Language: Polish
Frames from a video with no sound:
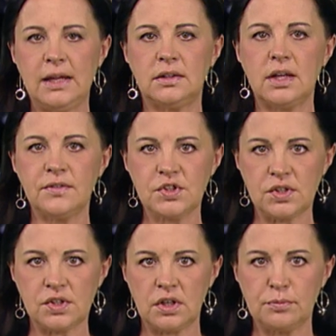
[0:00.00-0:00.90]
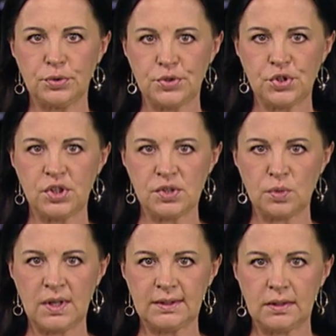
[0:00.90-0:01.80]
najwcześniej po 30
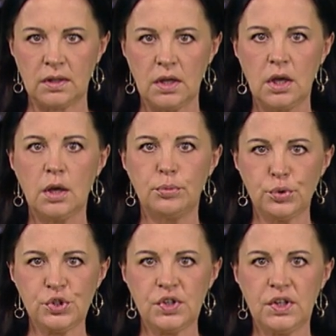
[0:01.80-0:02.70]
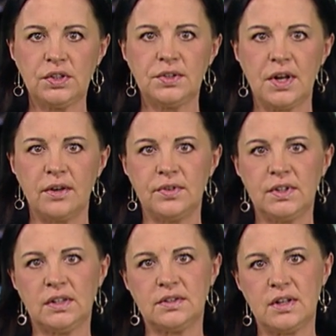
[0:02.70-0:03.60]
latach. Później trafi
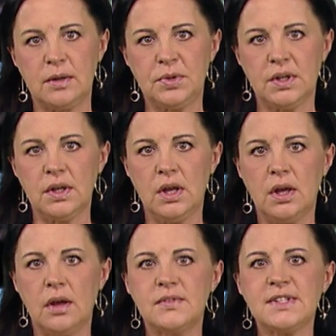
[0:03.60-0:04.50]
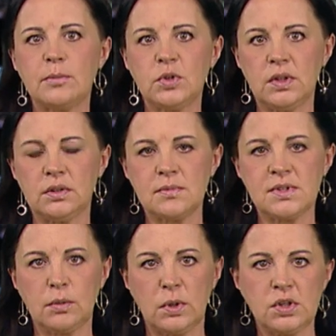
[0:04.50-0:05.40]
na terapię w zamkniętym
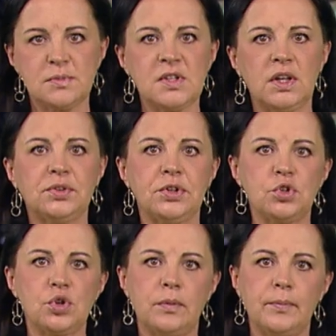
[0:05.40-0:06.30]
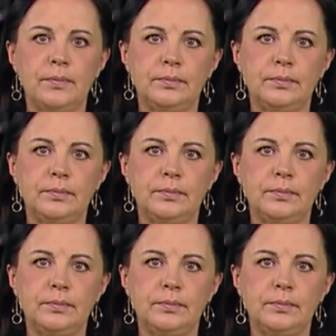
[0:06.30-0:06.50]
zakładzie psychiatrycznym.